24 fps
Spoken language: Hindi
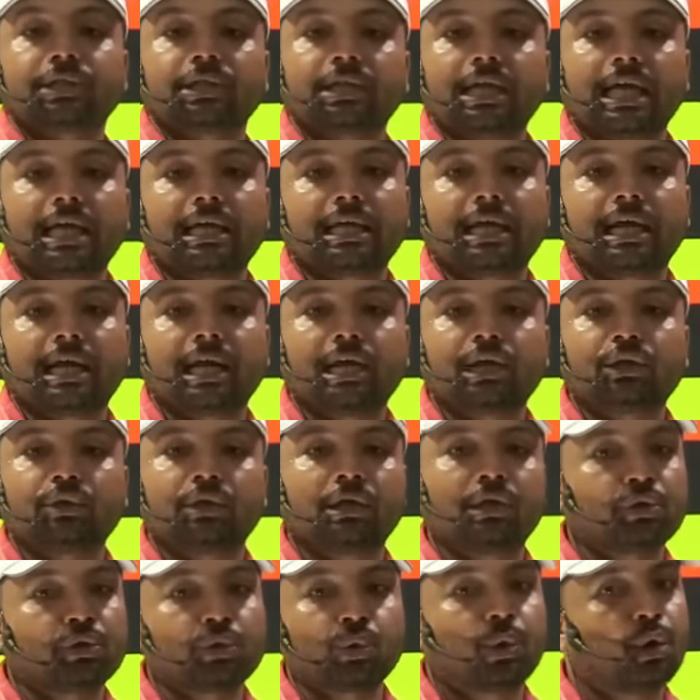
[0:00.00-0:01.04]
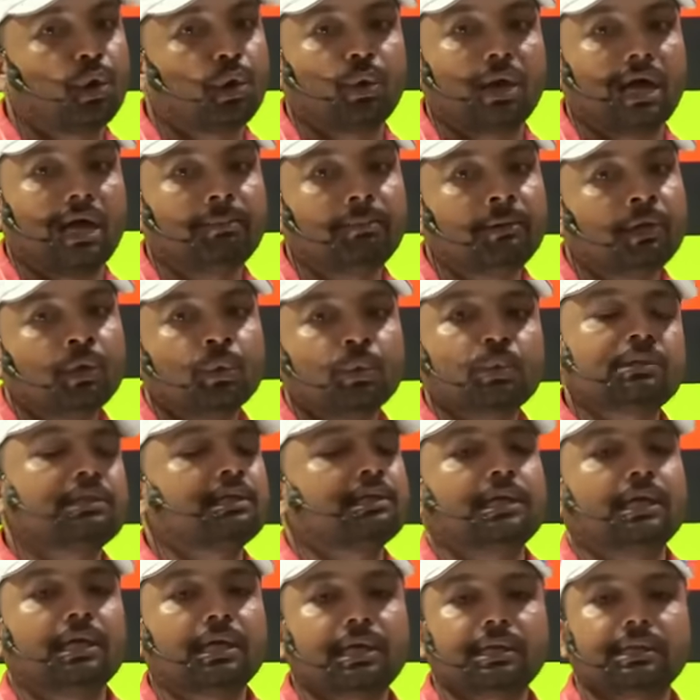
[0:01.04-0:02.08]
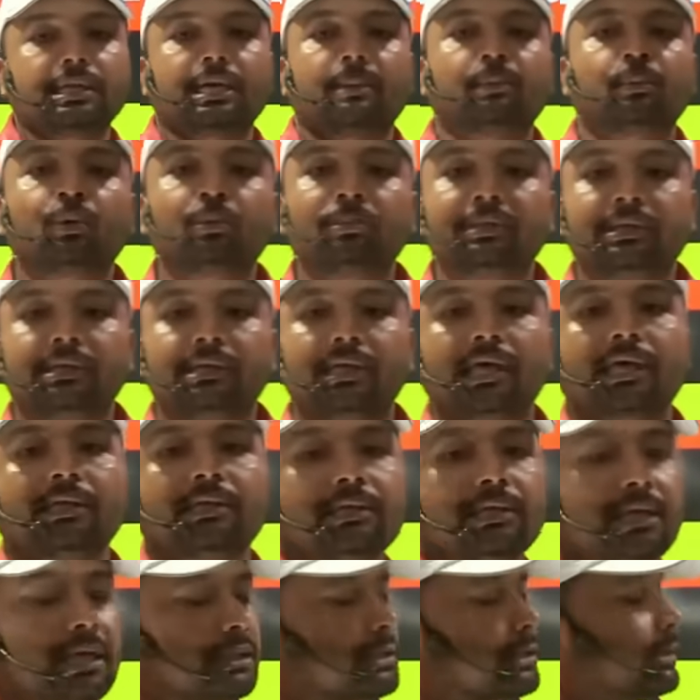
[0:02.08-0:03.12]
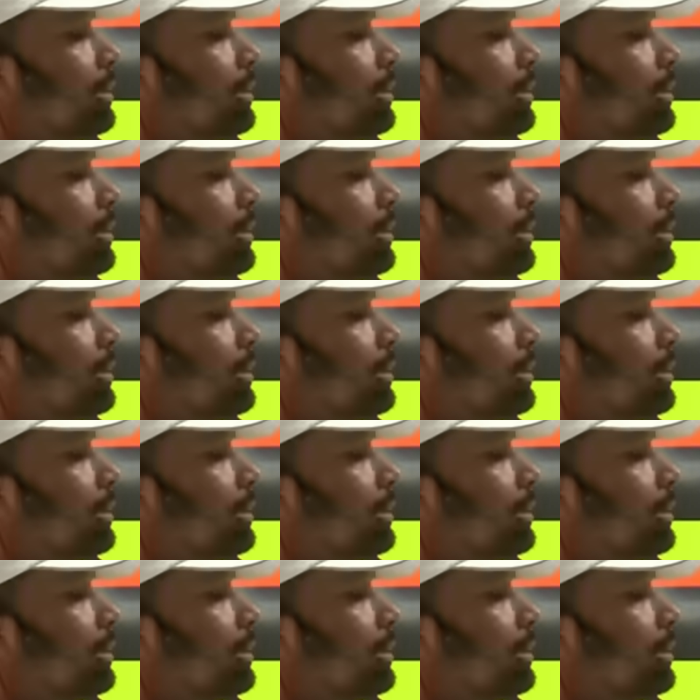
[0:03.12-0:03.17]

दिया जा रहा है तो ये जोड़ लो आप उसी तरीके से आप ओबीसी एस सी एस टी